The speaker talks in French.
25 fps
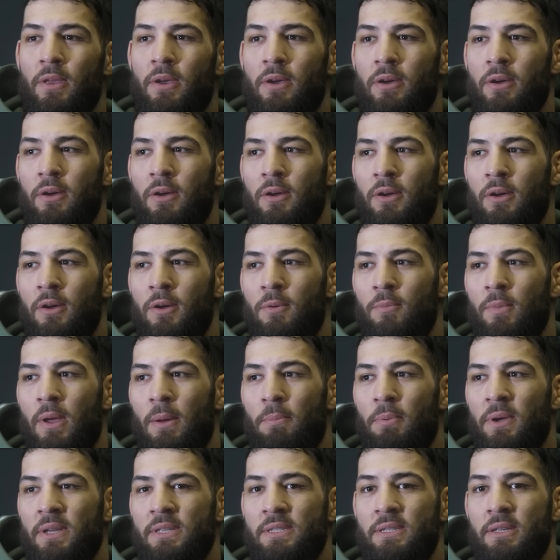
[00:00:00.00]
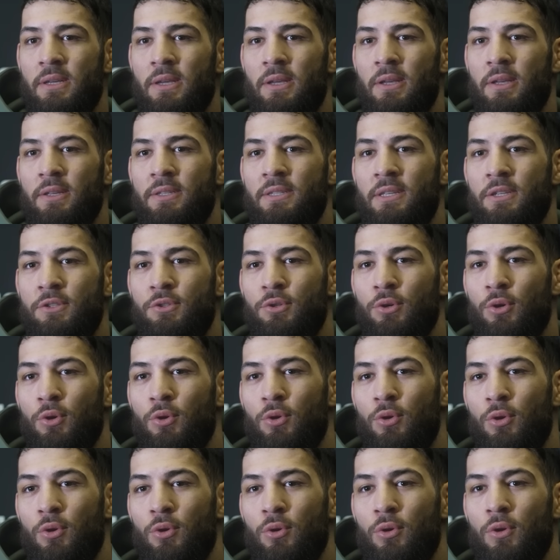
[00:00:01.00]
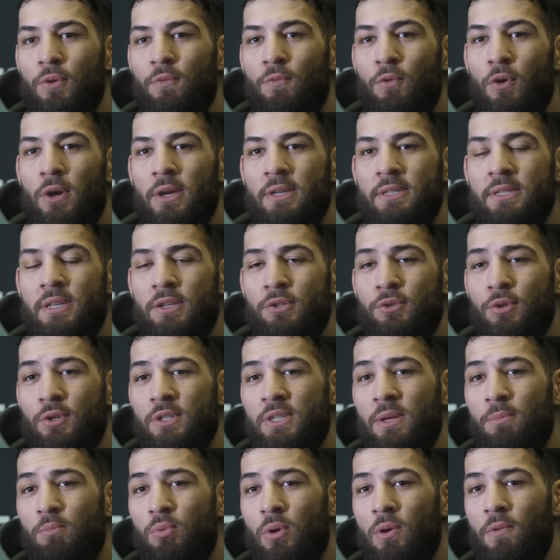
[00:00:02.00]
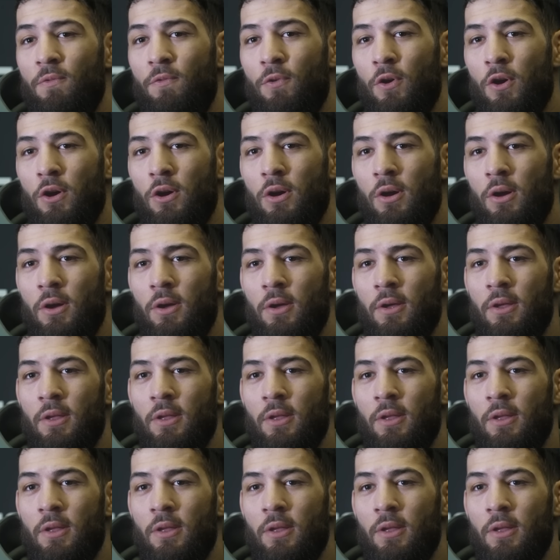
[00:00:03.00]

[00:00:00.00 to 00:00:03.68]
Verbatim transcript: Euh, mais après, c'est sûr qu'il faut rester sur ses points forts